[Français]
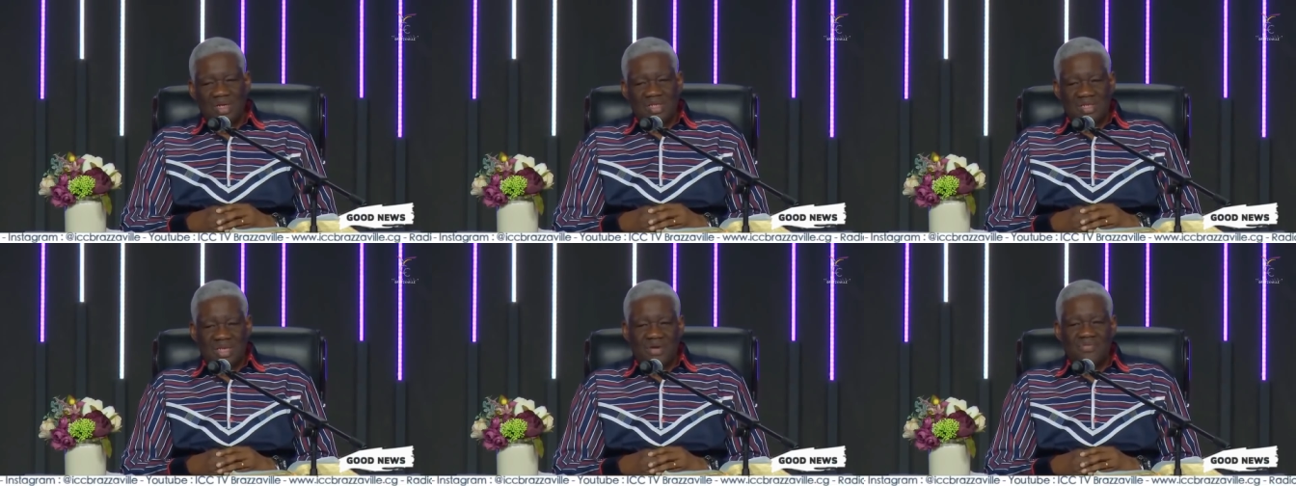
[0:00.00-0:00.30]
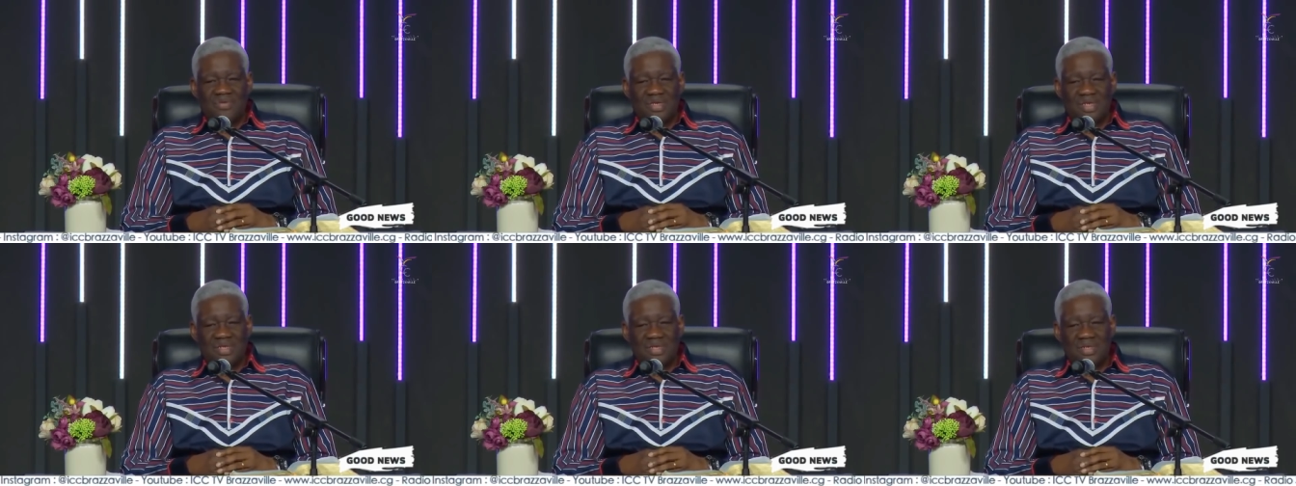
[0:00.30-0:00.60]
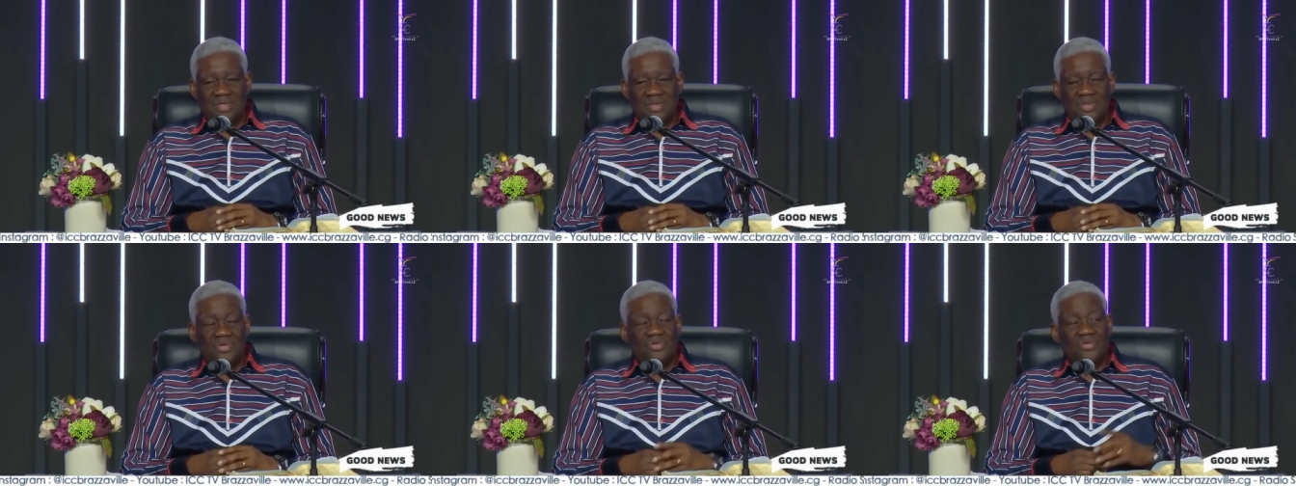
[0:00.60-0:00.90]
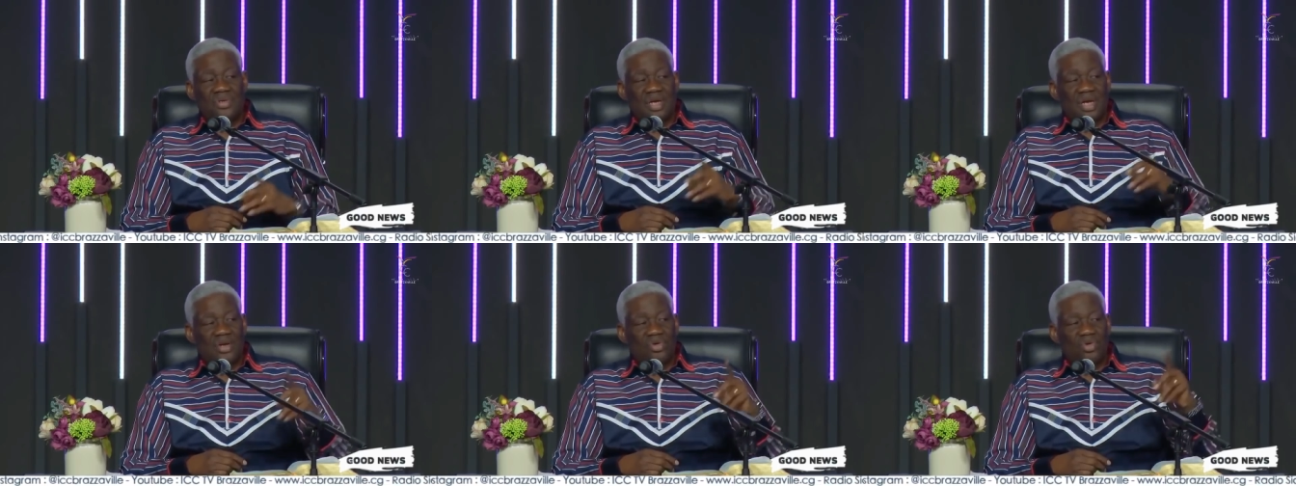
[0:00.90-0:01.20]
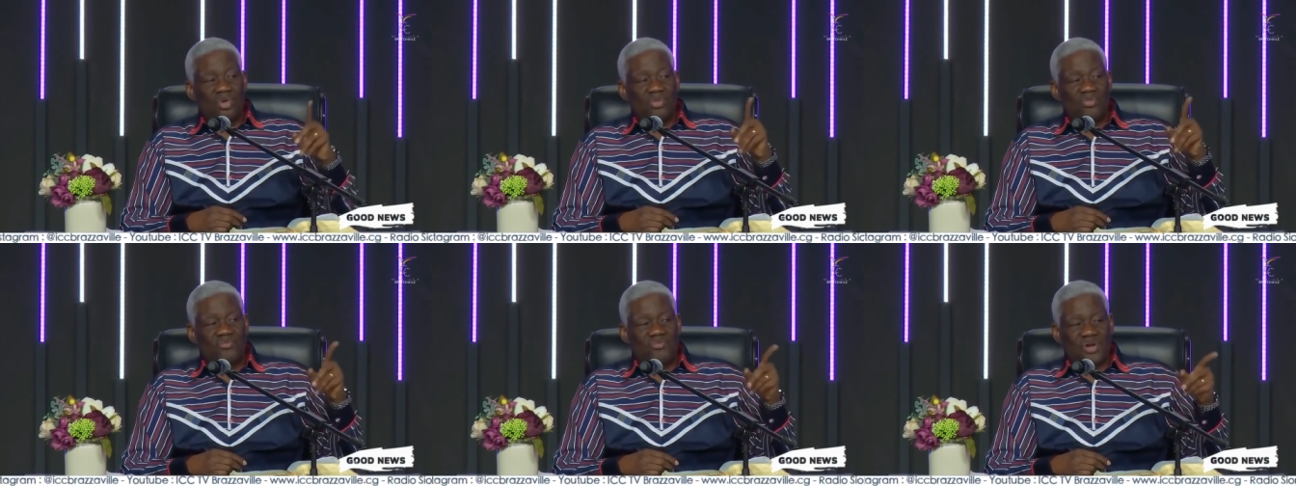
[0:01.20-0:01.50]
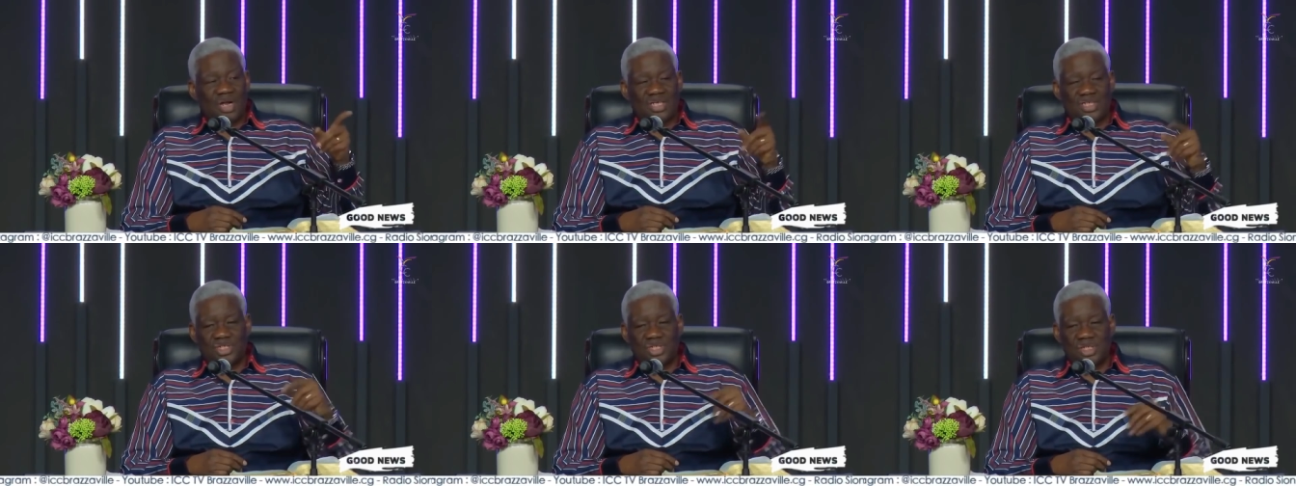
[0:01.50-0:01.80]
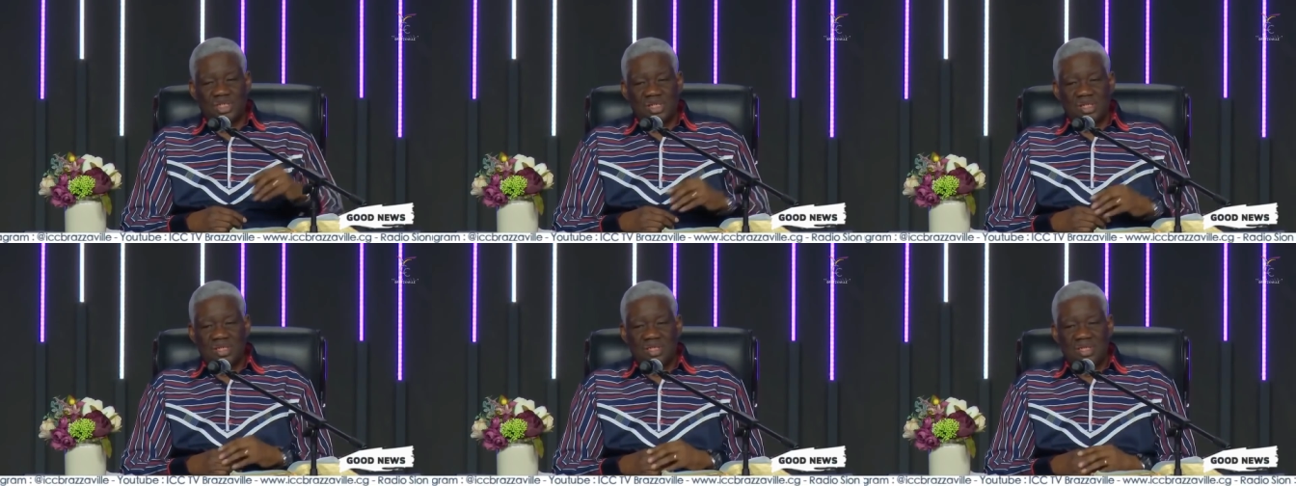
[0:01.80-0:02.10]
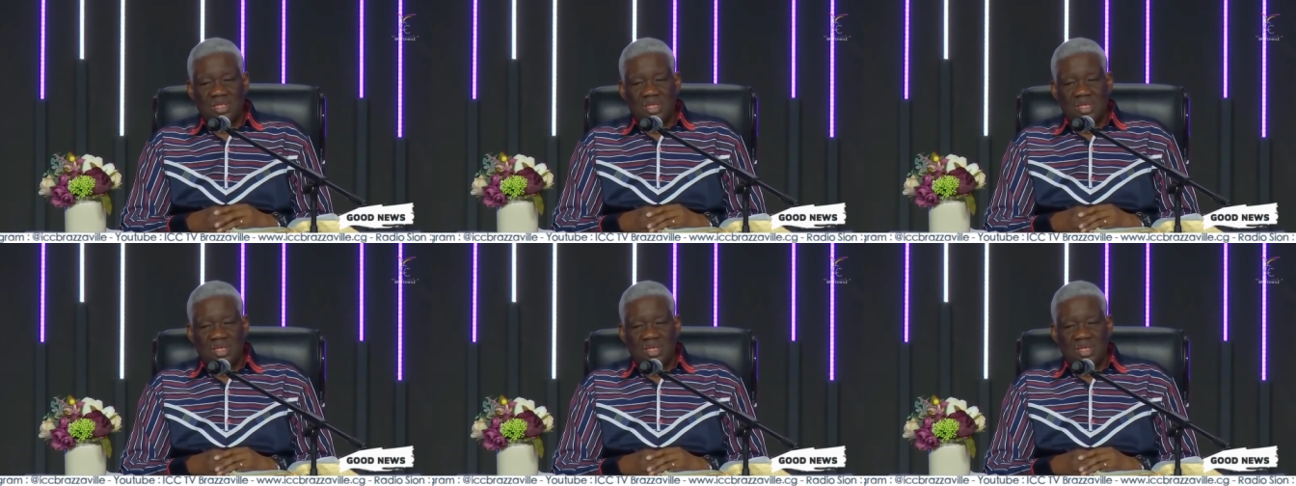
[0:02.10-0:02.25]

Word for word: Ça veut dire un homme fragile.